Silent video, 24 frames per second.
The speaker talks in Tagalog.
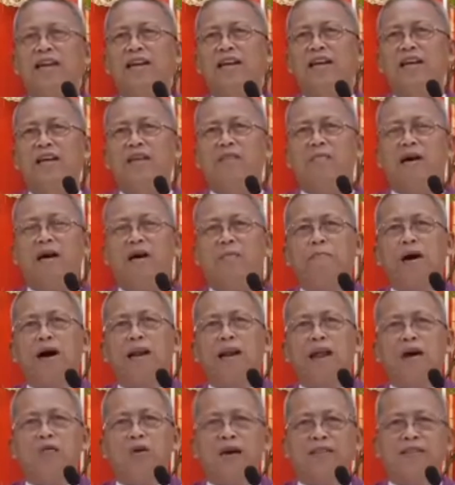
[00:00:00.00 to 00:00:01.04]
dili
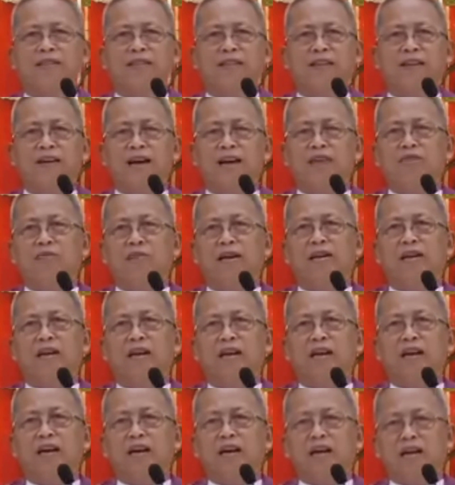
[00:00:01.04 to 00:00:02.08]
makapangalawat, ngano man,
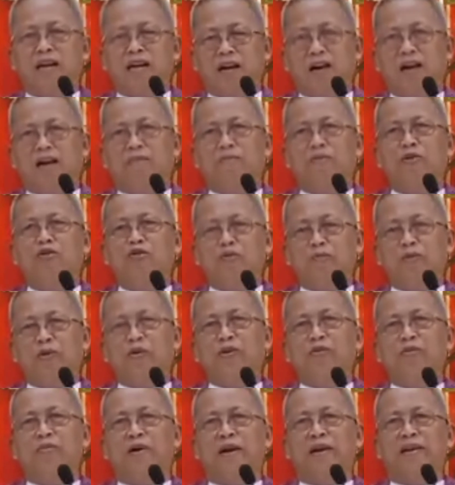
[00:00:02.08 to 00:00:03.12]
ga
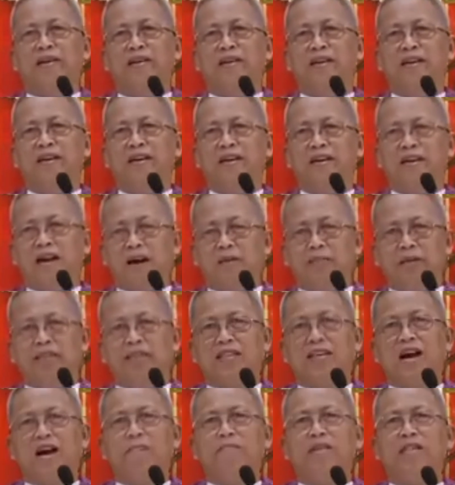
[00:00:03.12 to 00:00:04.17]
puyo-puyo man, ga
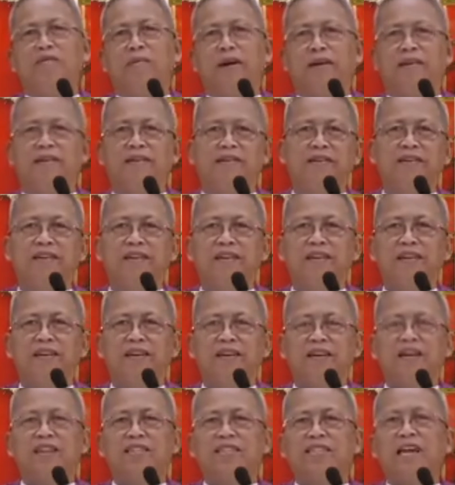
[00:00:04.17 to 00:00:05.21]
kabit-kabit man,
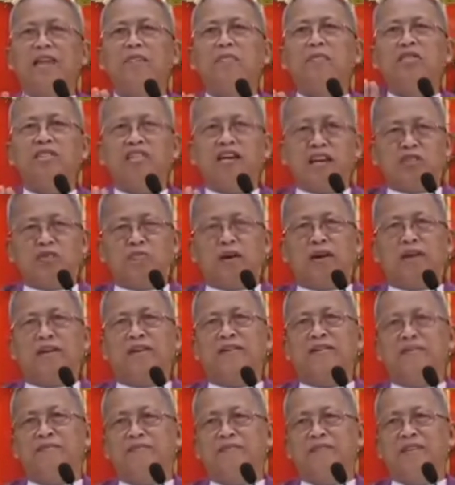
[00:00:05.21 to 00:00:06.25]
ga same-sex man.
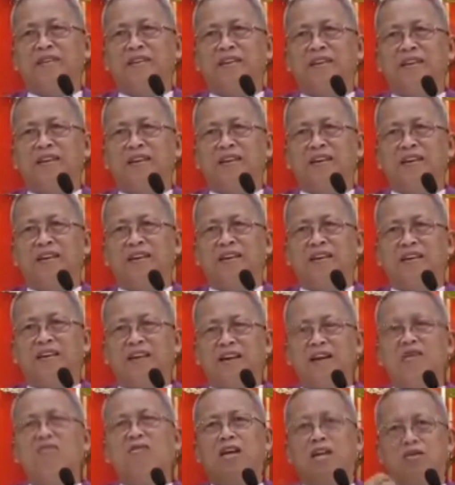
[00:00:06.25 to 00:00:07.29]

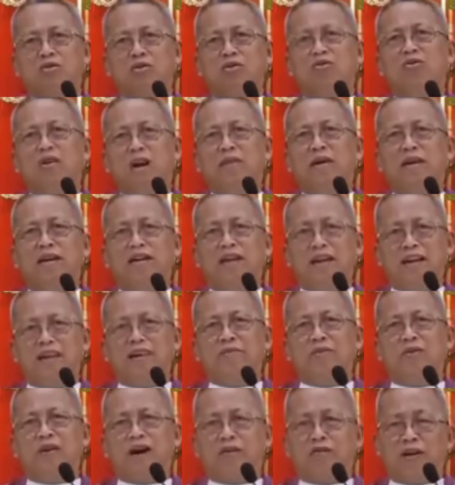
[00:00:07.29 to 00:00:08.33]
Ngano gituyuan man ginani
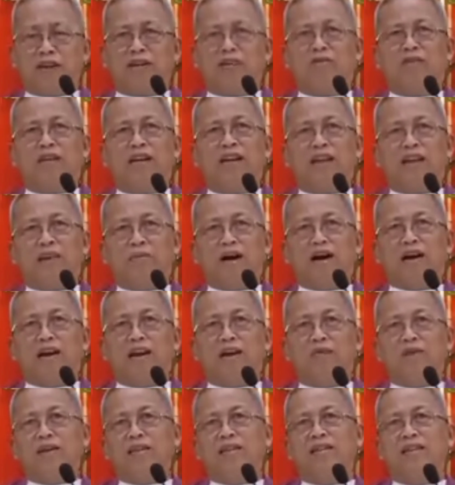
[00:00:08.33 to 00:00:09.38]
mo, aron lang gyud ka dili
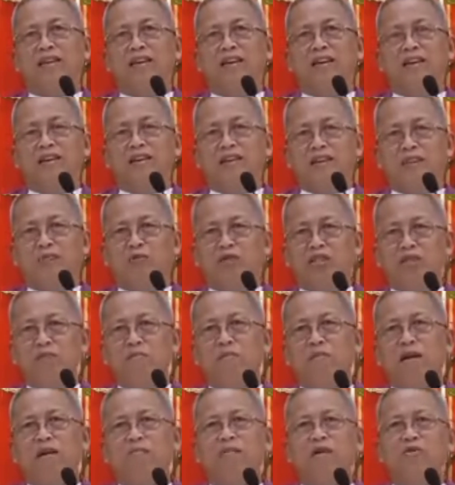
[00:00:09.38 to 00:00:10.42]
makapalawat. Nya mo
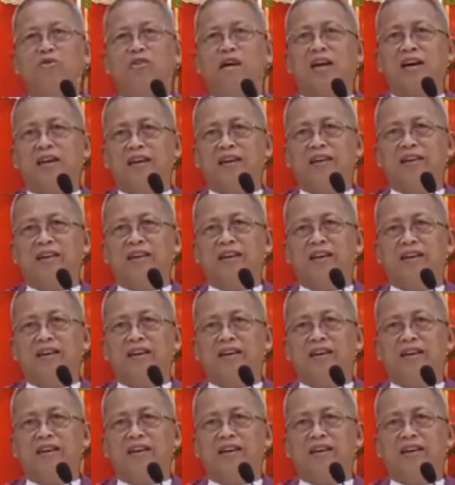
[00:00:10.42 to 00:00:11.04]
simba ba usahay?